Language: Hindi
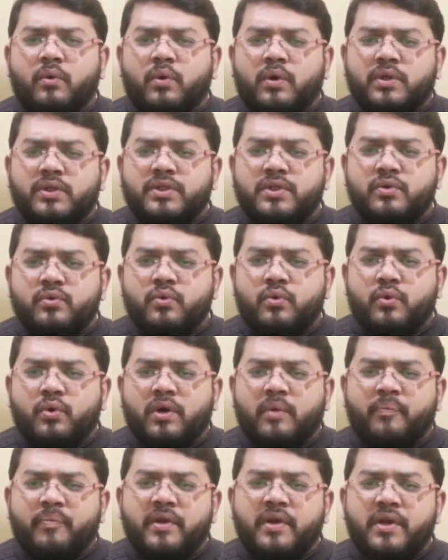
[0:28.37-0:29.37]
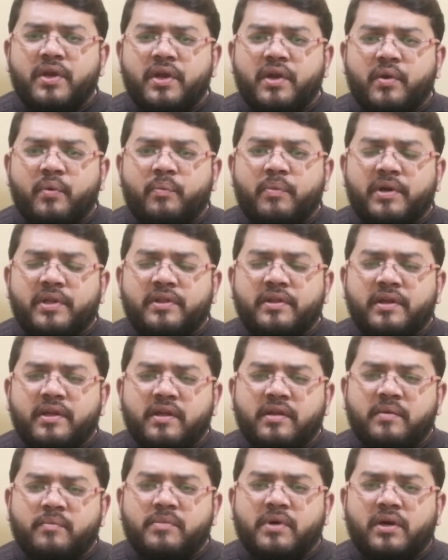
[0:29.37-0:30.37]
और जिनको अपनी डेट ऑफ बर्थ
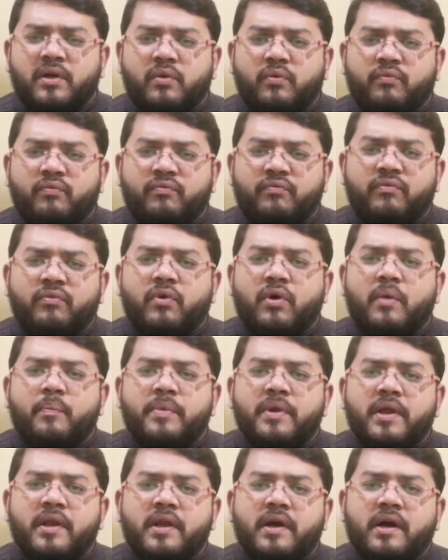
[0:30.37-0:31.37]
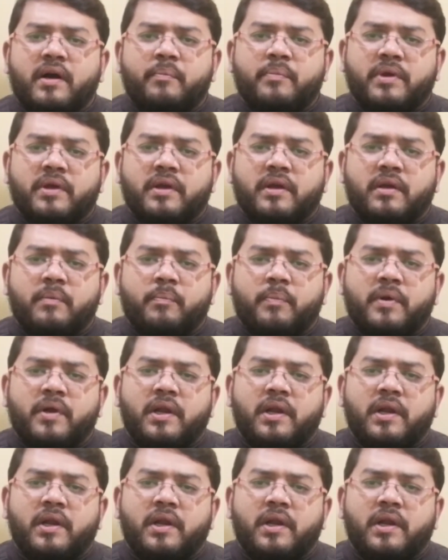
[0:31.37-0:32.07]
नहीं मालूम वो अपने नाम के